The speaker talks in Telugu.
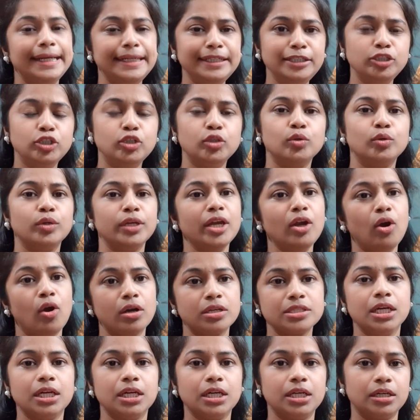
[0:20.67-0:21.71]
ఇంట్లోనే
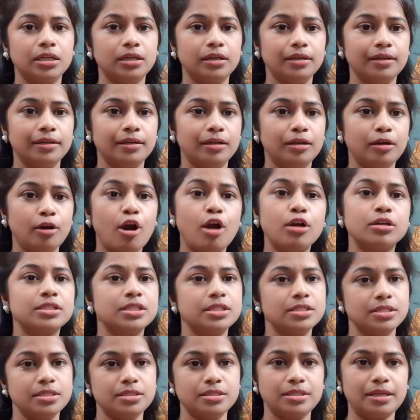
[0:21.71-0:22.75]

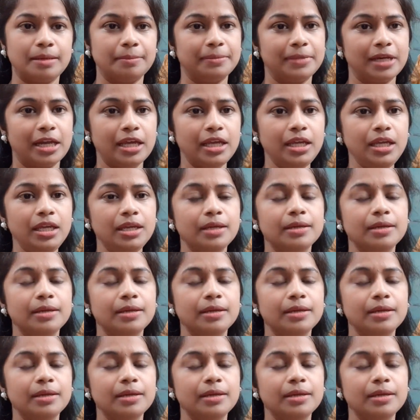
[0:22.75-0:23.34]
ఆక్సిజన్ సప్లై